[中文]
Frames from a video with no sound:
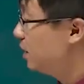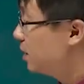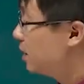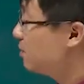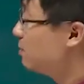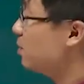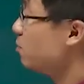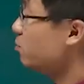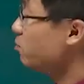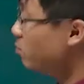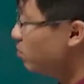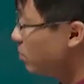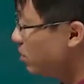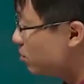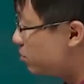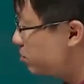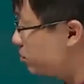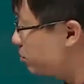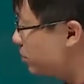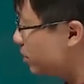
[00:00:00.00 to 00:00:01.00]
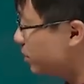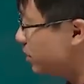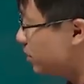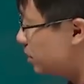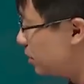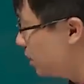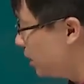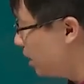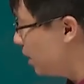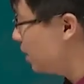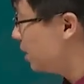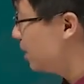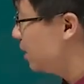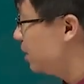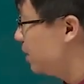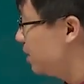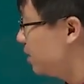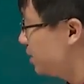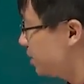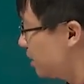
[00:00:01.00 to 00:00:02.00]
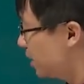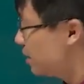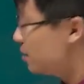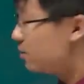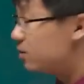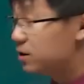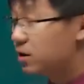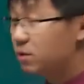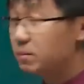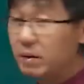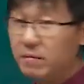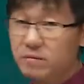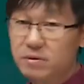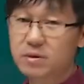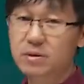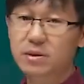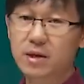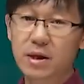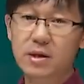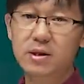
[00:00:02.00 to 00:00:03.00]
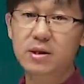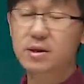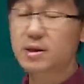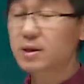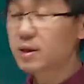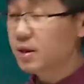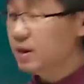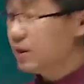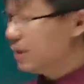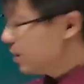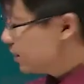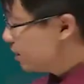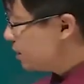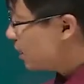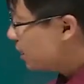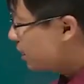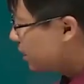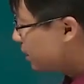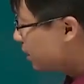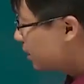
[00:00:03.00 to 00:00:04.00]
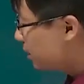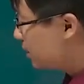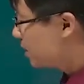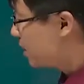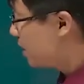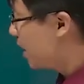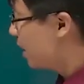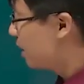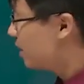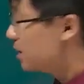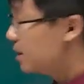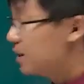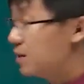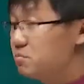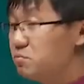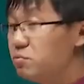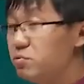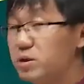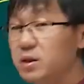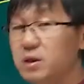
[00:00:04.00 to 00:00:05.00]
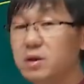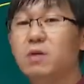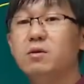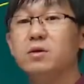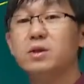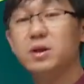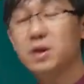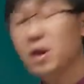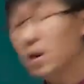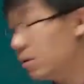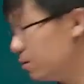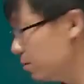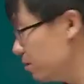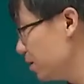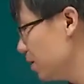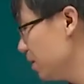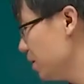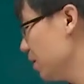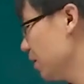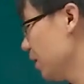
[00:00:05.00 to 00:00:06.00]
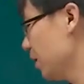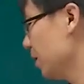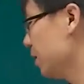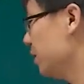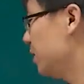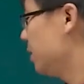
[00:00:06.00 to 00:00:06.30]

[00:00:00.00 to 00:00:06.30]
那么，五个工作之内先要交百分之三十，剩下的钱不仅要交，而